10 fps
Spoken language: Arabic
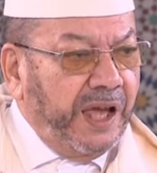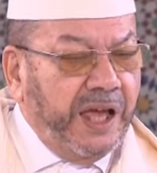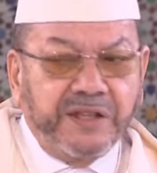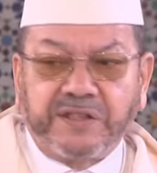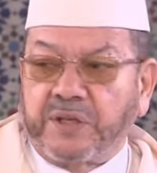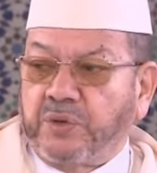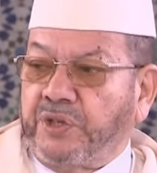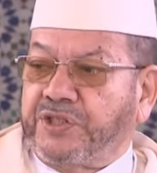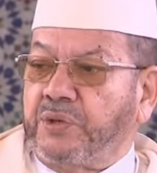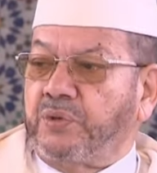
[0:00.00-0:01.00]
أنت
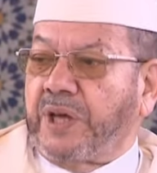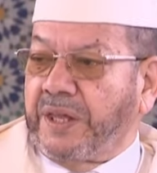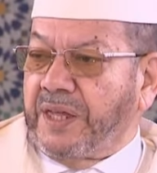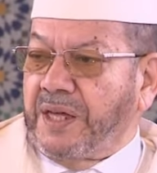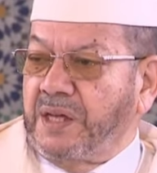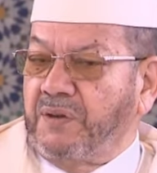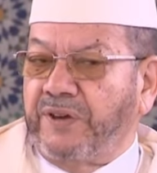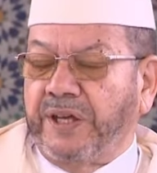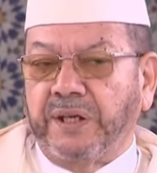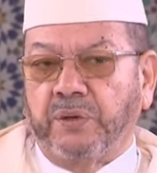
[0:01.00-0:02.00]
تحسن كذا
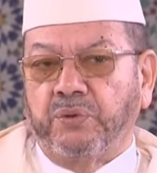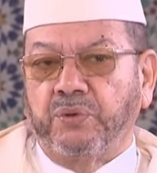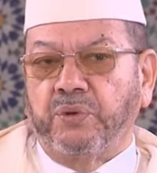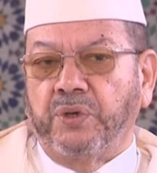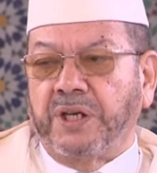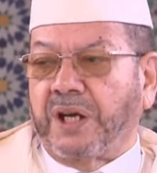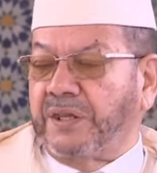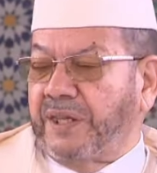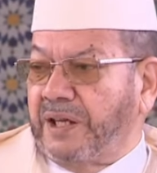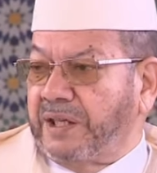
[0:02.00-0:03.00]
فإنه يرى
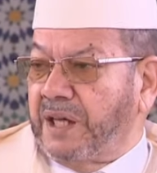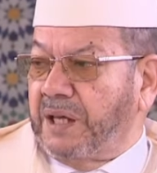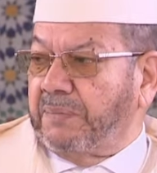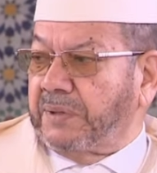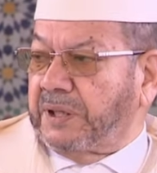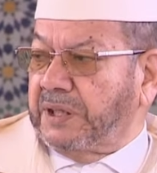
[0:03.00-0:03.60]
ذلك